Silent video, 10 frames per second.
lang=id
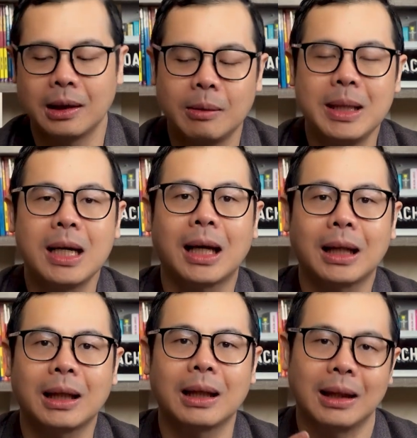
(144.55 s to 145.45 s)
lebih
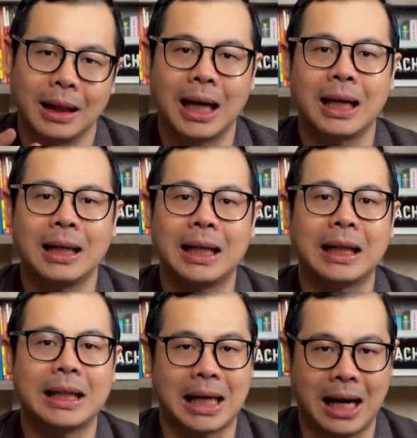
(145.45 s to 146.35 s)
dekat dengan
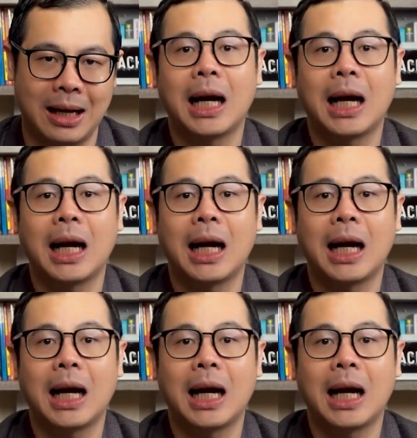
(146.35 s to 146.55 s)
dirinya.